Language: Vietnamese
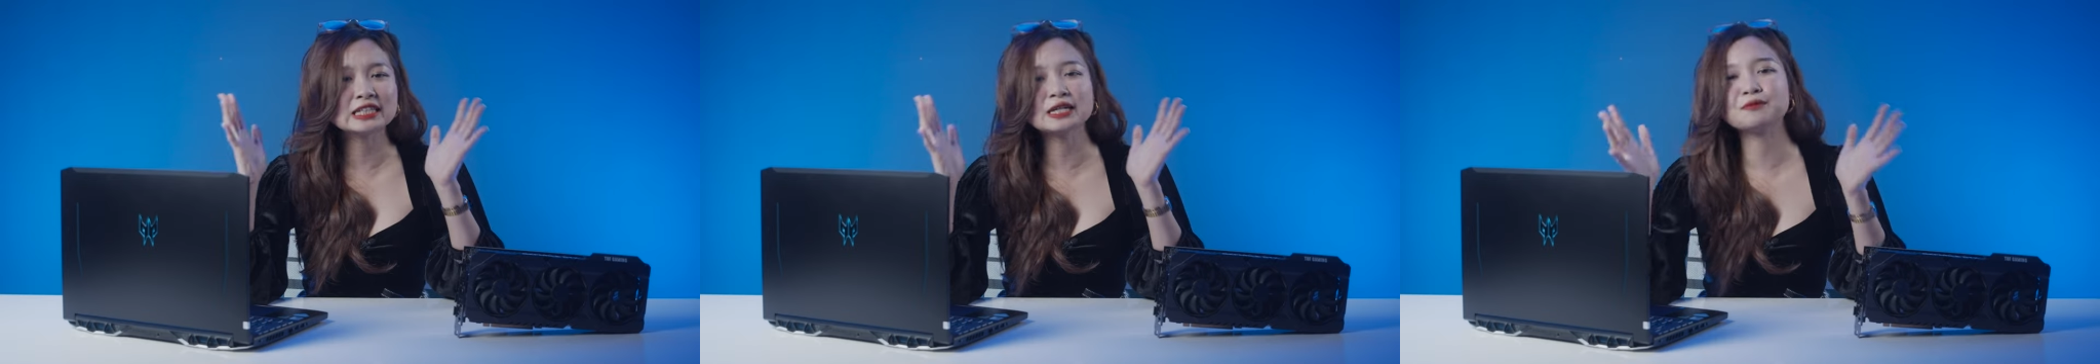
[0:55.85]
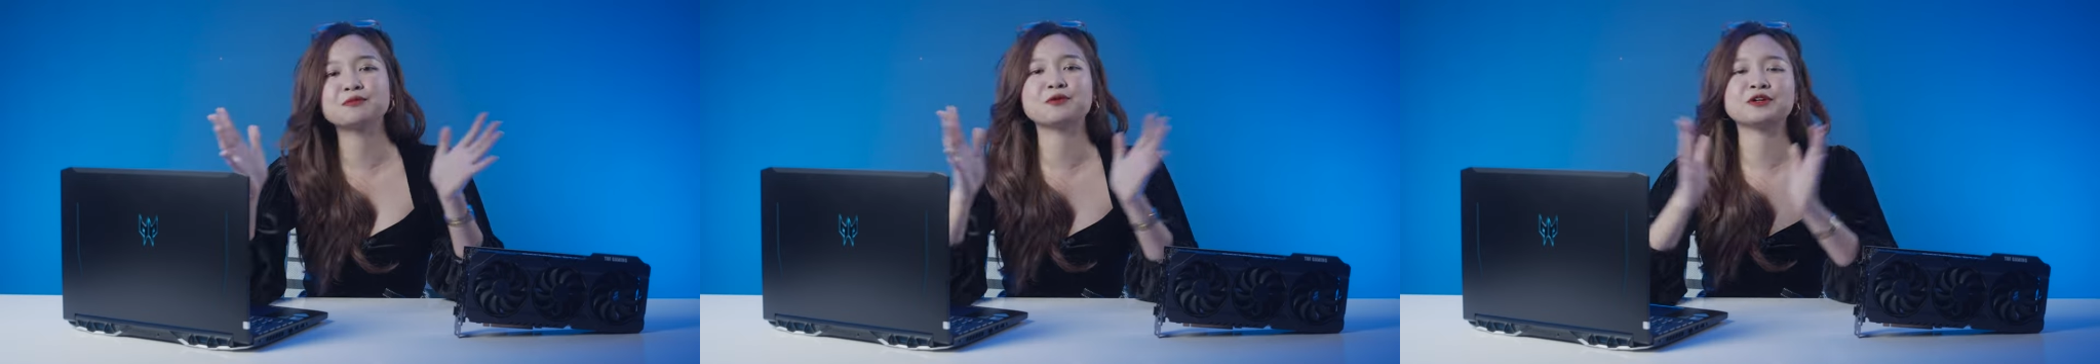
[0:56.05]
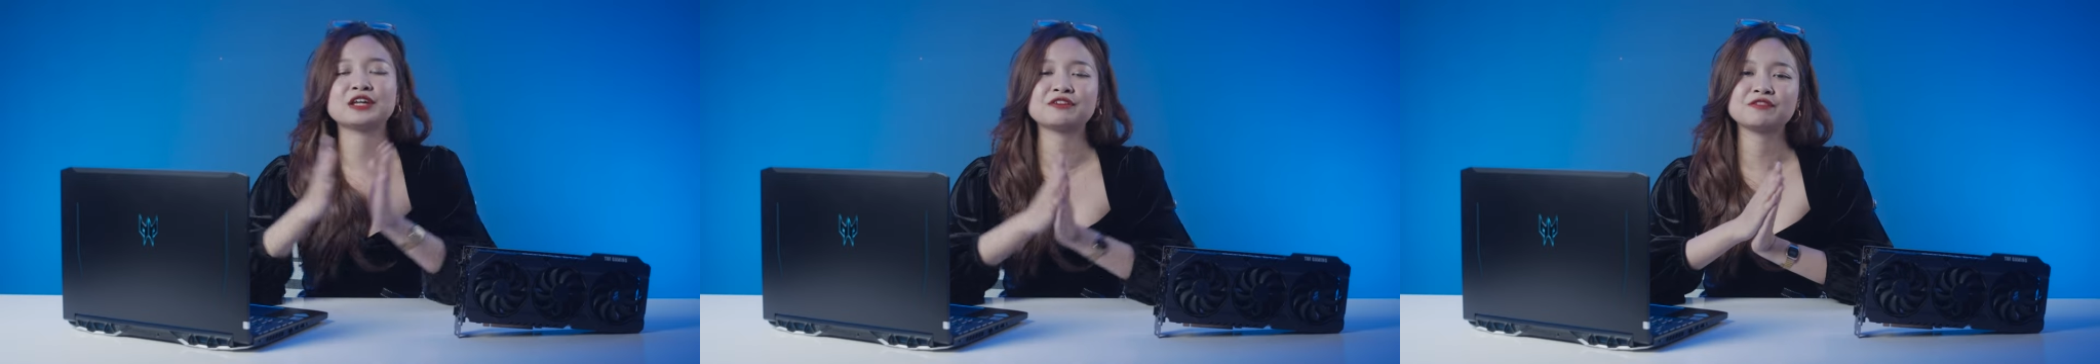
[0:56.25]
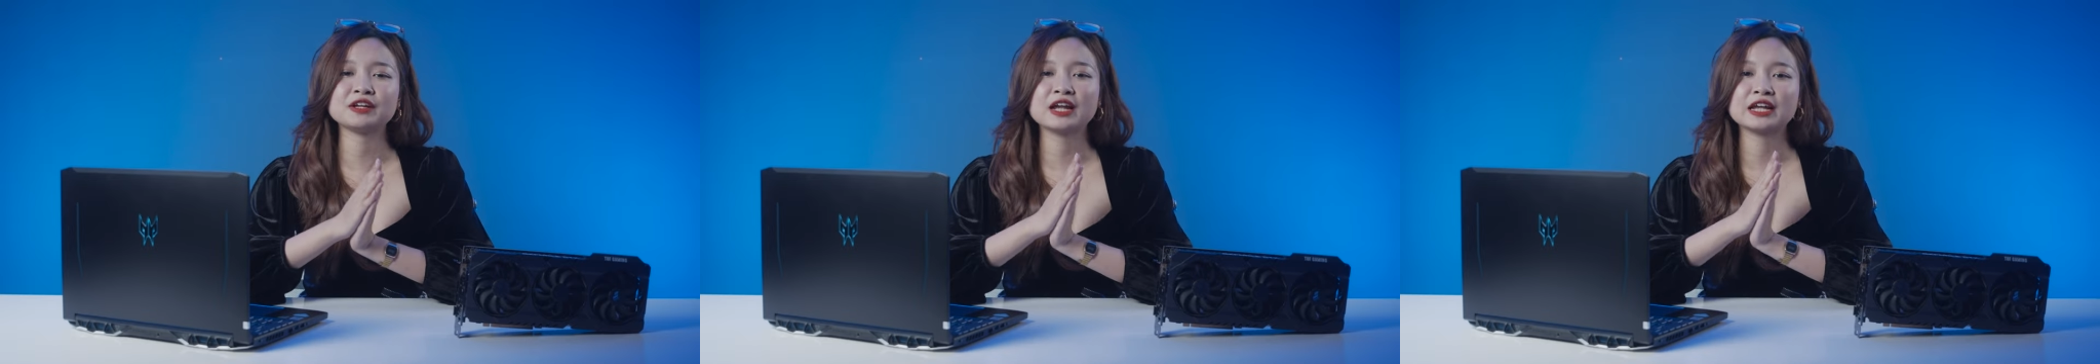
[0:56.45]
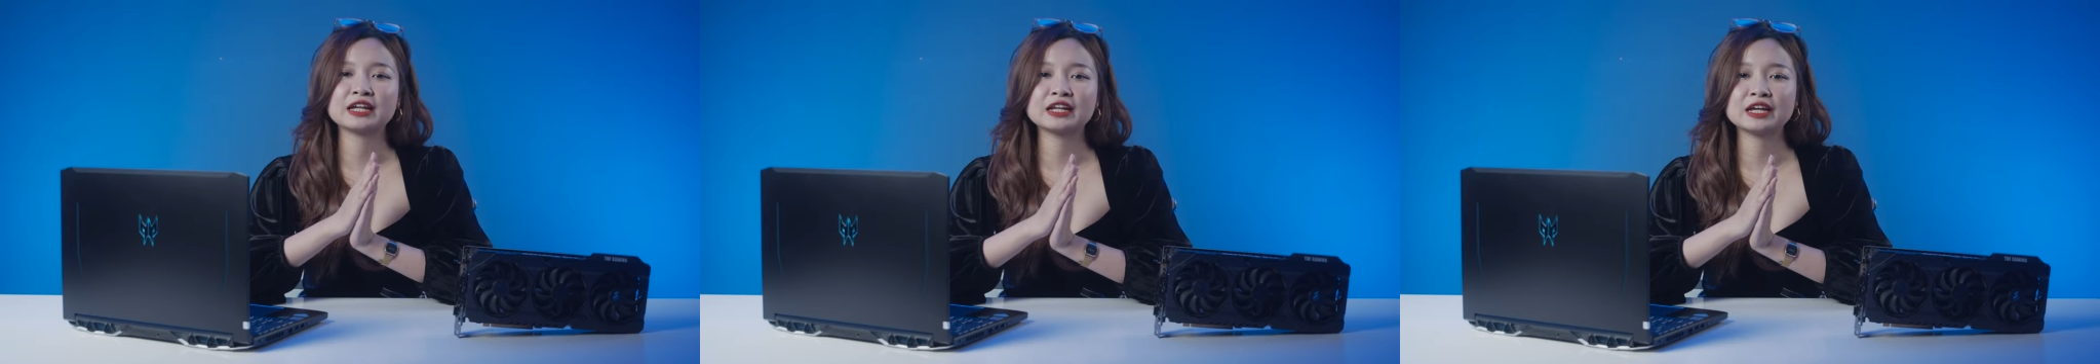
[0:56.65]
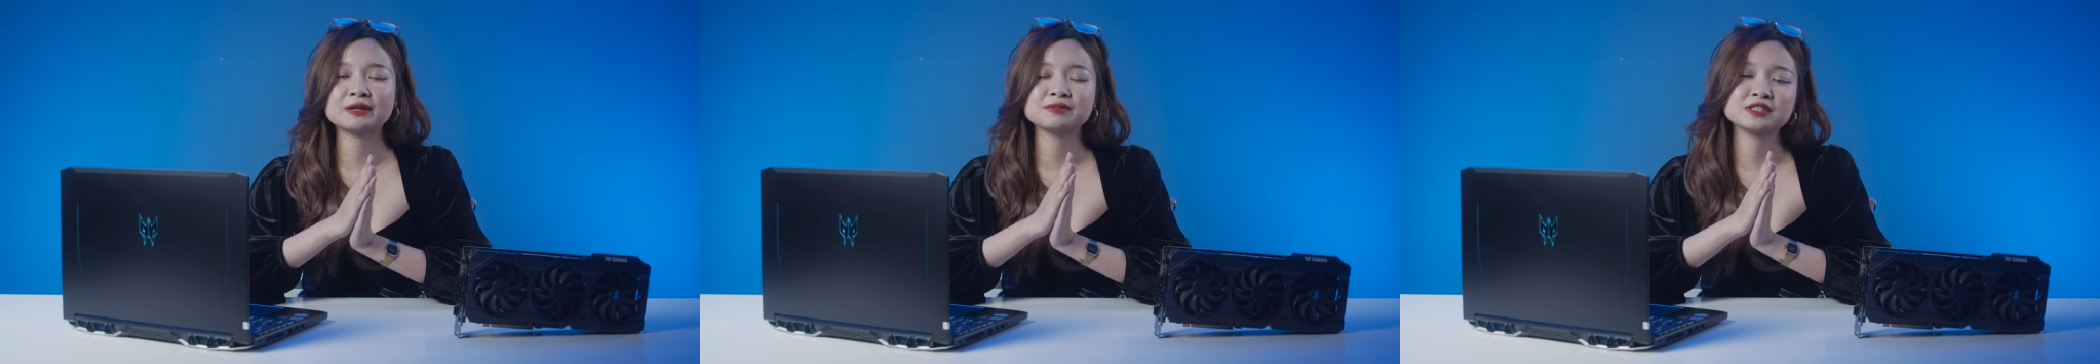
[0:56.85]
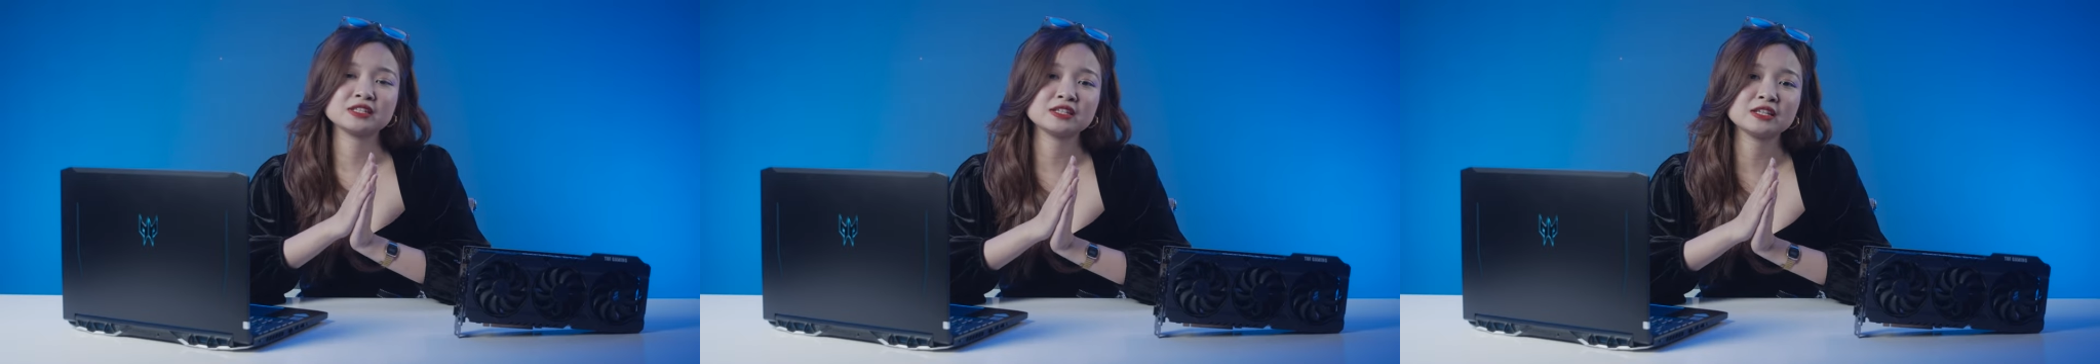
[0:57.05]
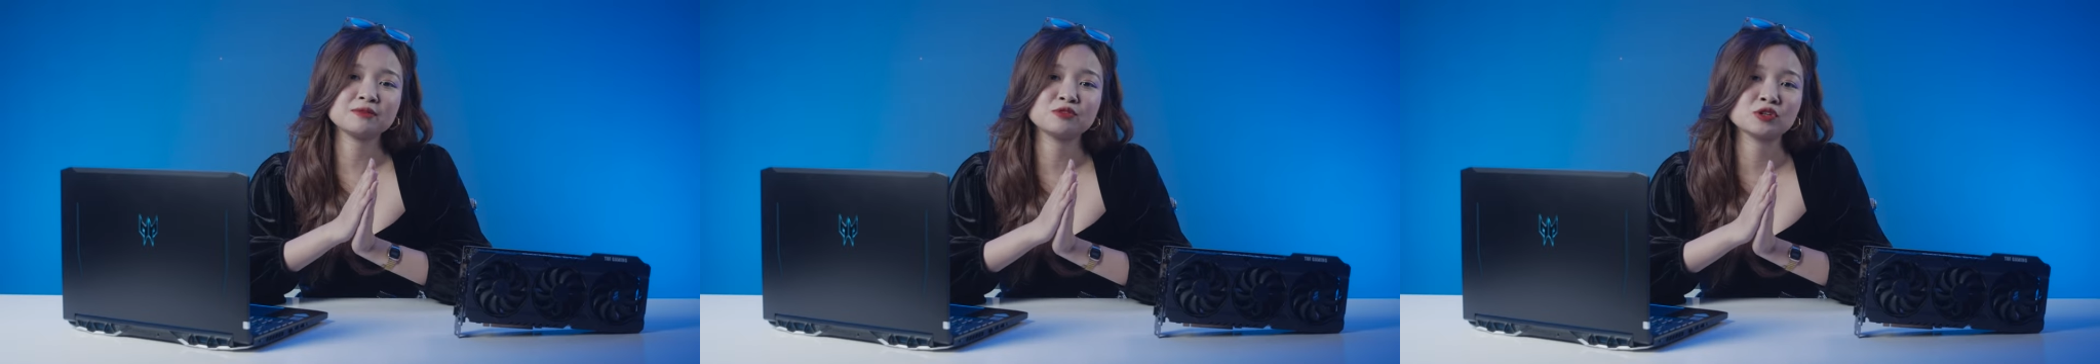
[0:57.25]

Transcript: nhiệm của nhà phát hành game CD